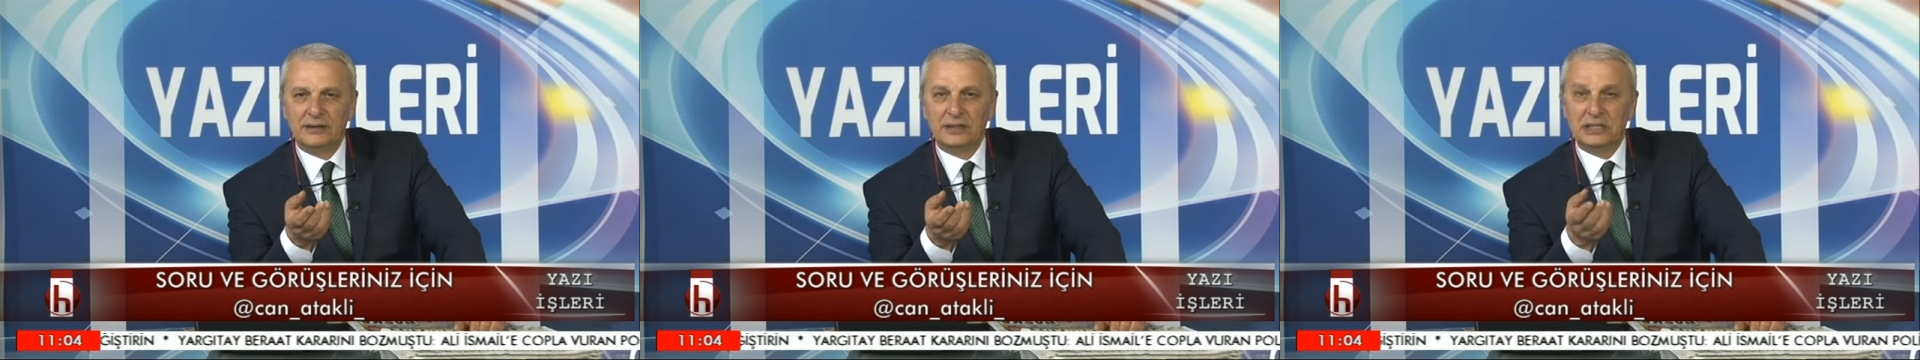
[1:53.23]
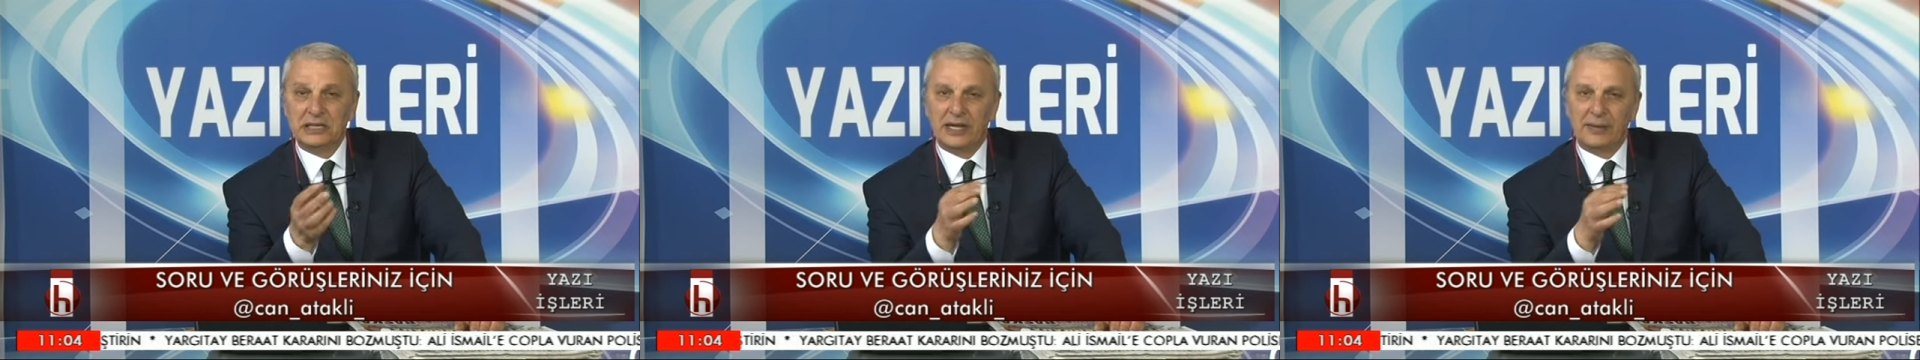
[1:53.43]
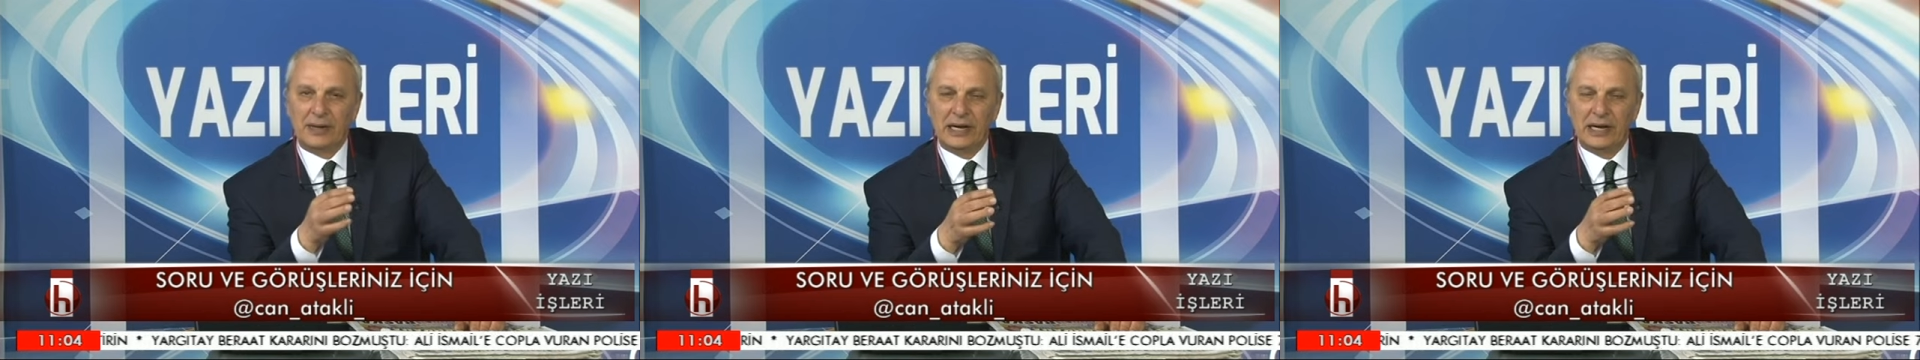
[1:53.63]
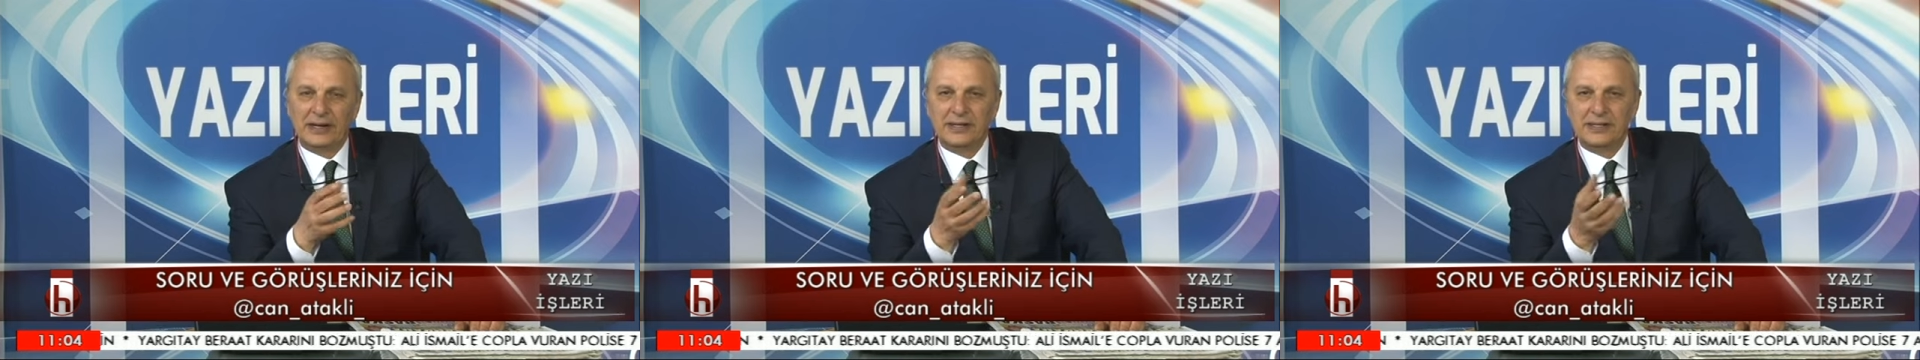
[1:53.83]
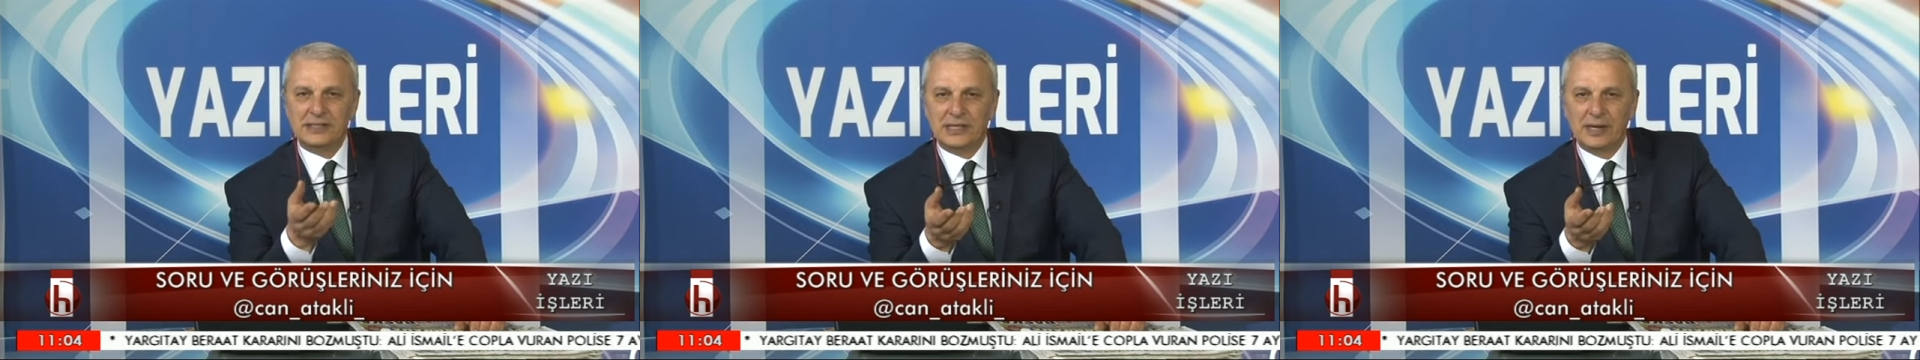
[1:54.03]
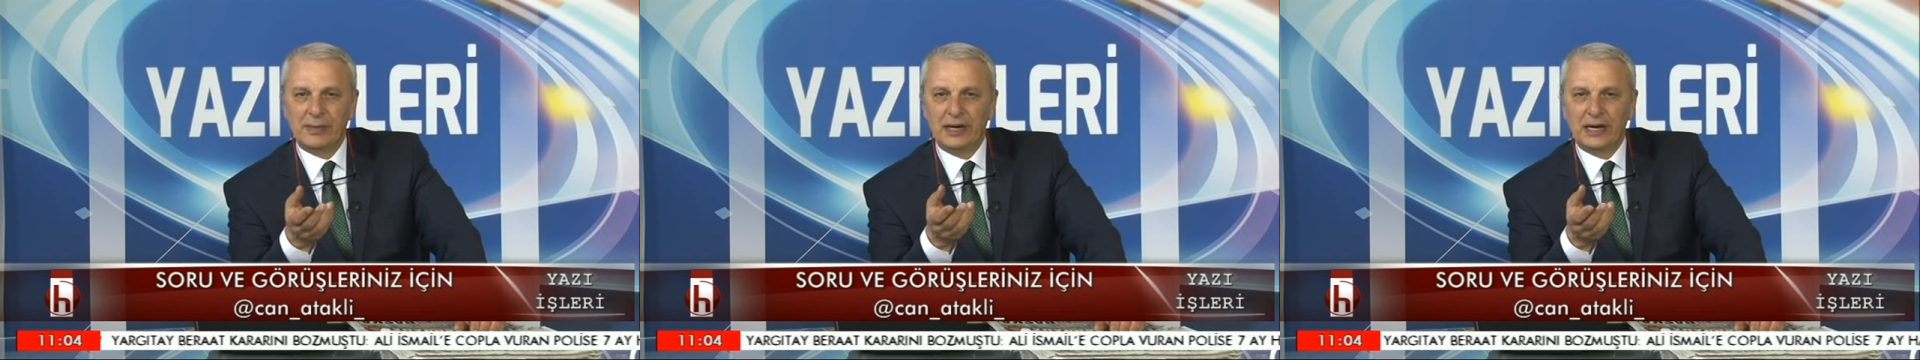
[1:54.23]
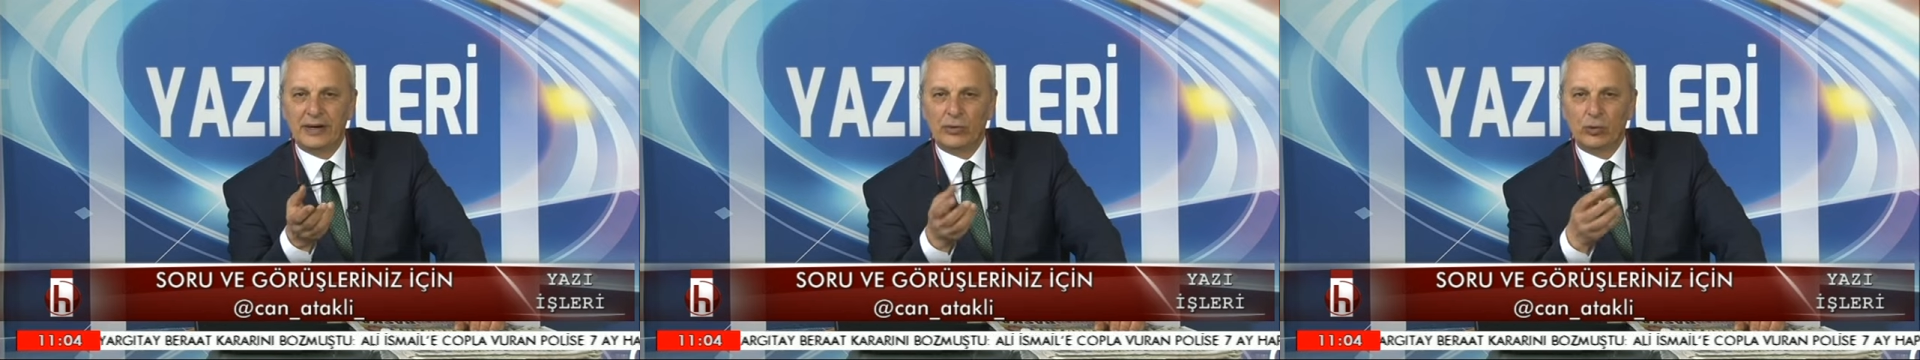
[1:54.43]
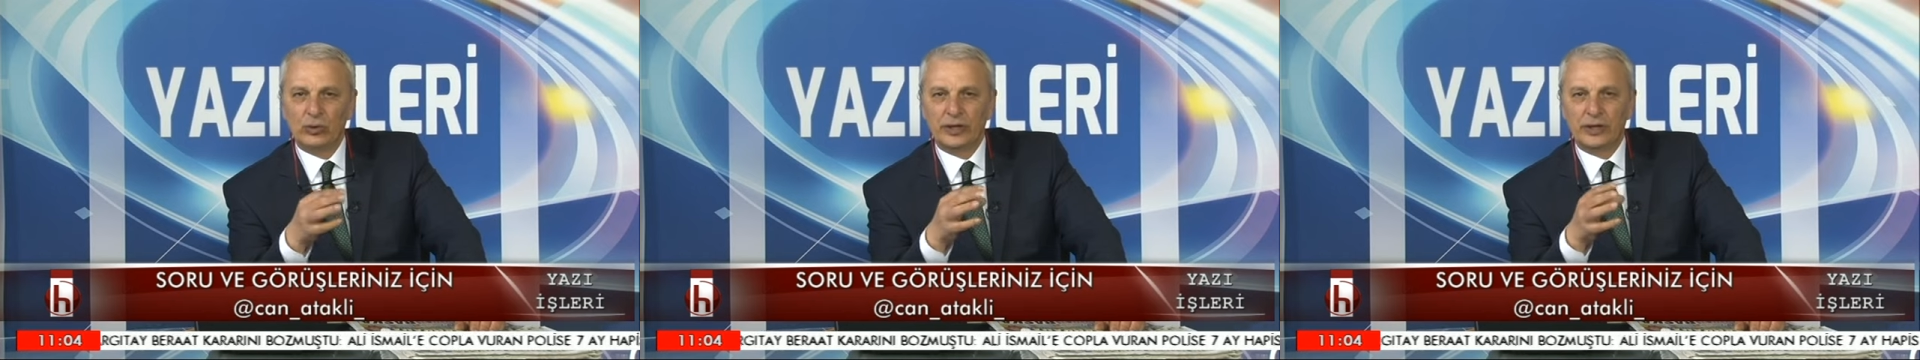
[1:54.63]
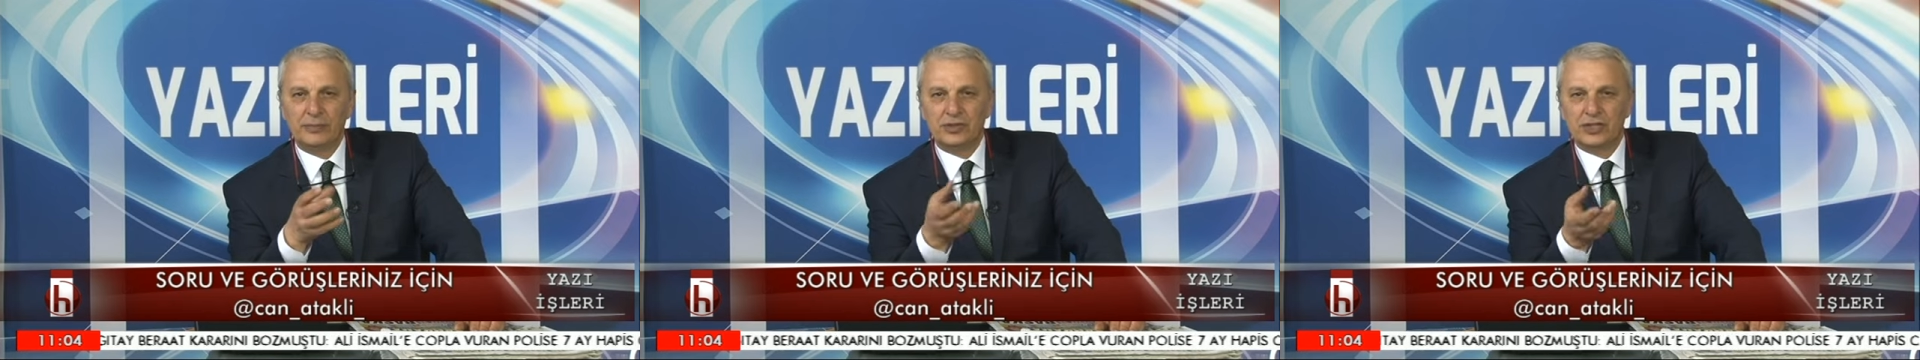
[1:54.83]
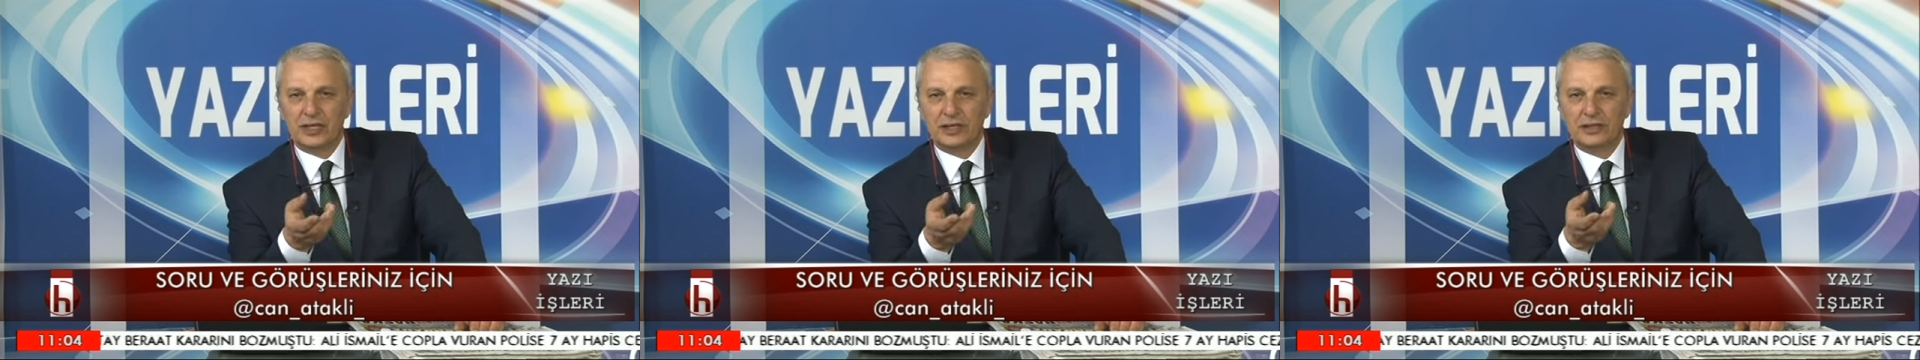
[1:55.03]
dinlemeler, izlemeler, onları bir
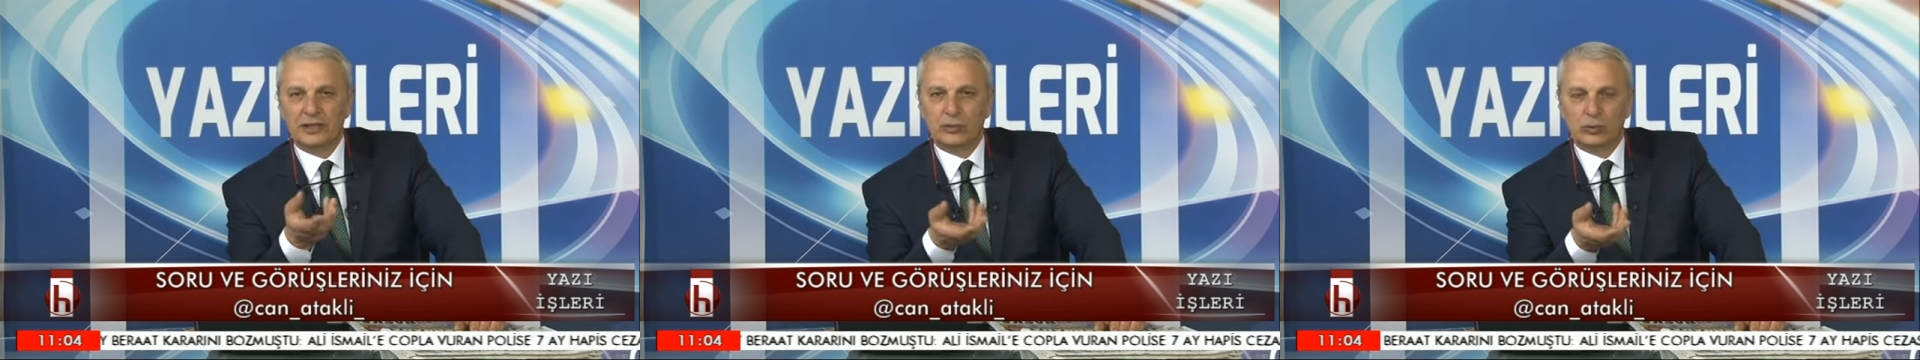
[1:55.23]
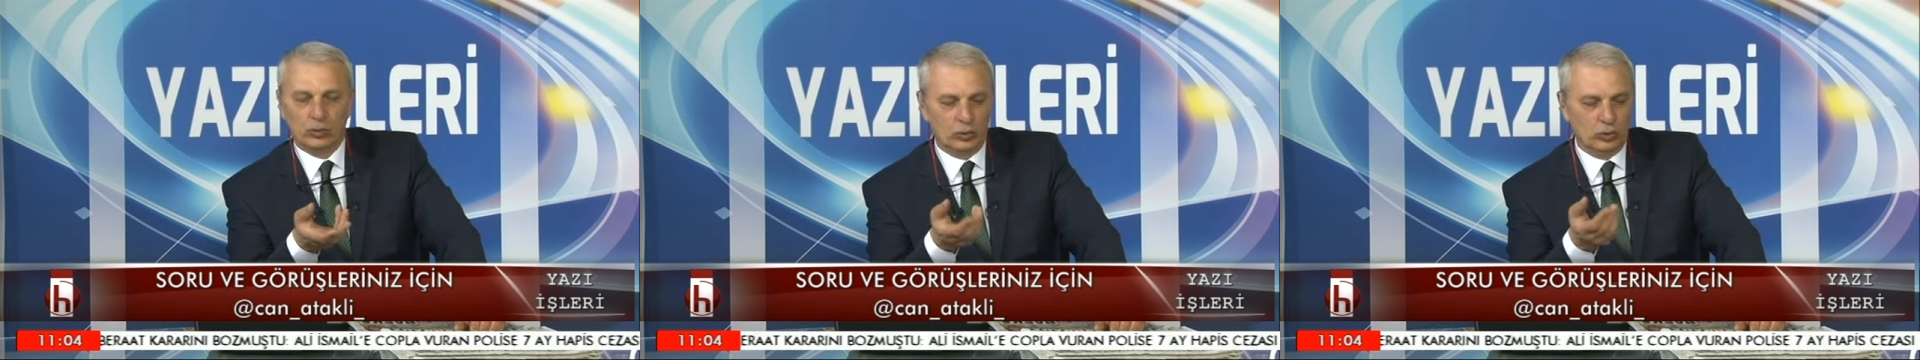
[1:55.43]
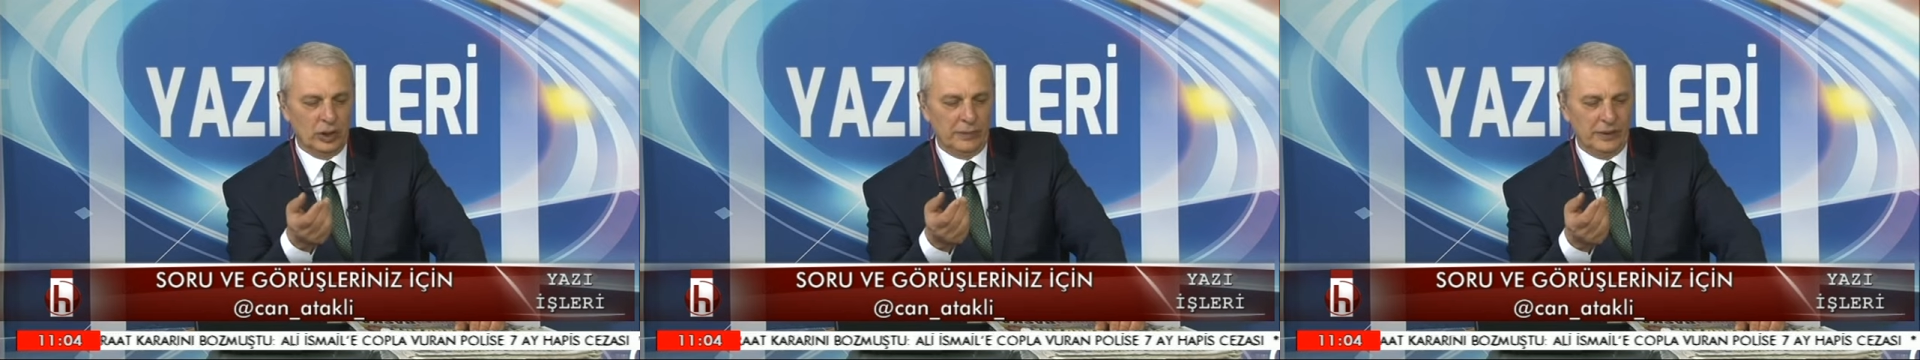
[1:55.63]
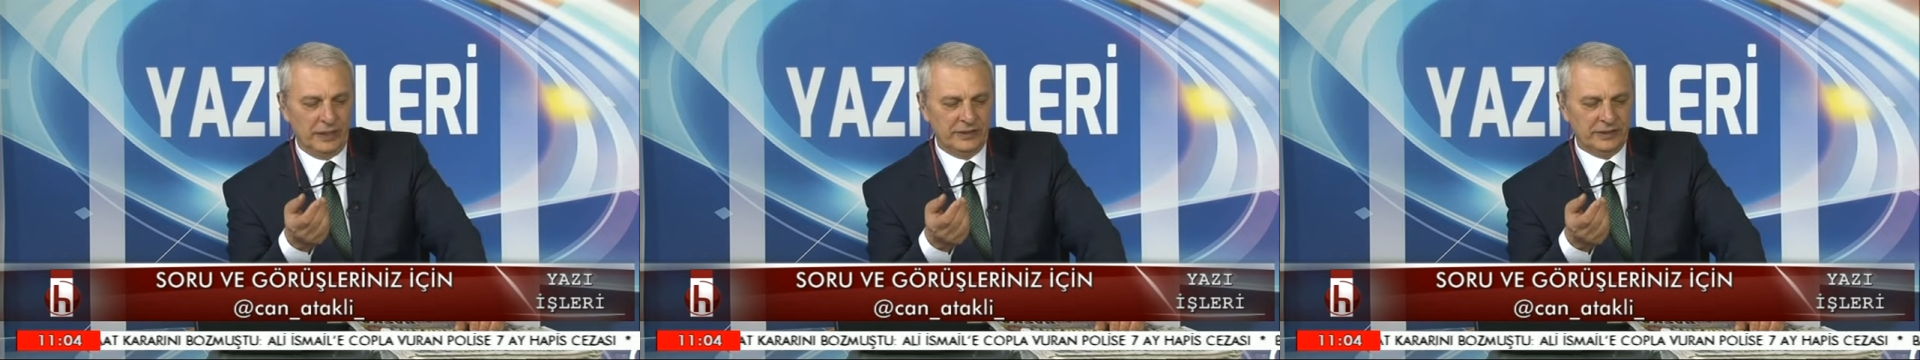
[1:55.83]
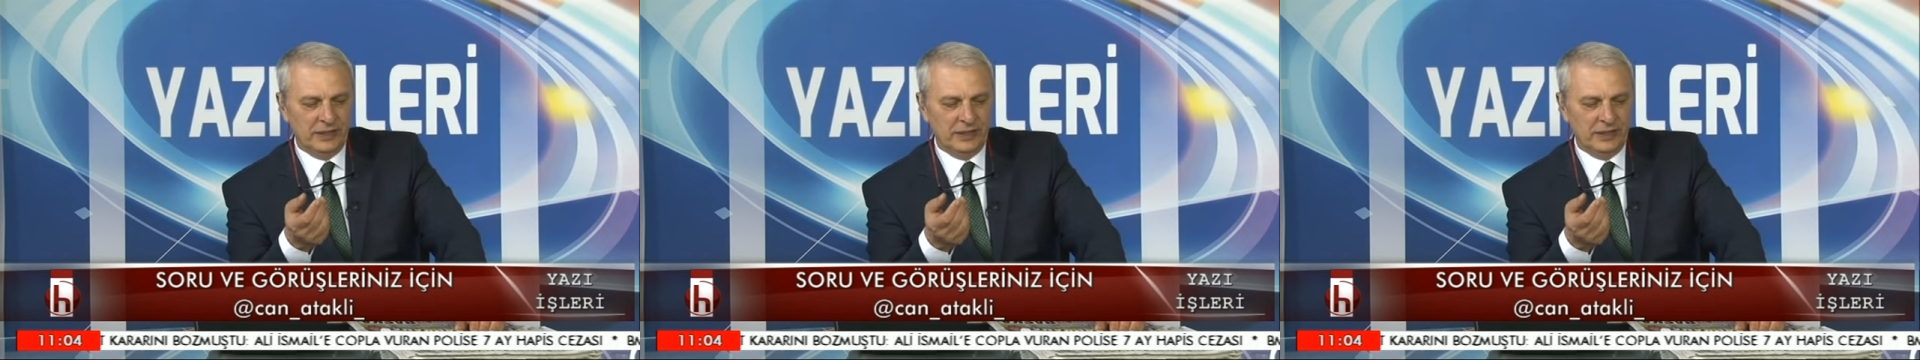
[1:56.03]
şekilde kurgulamalar.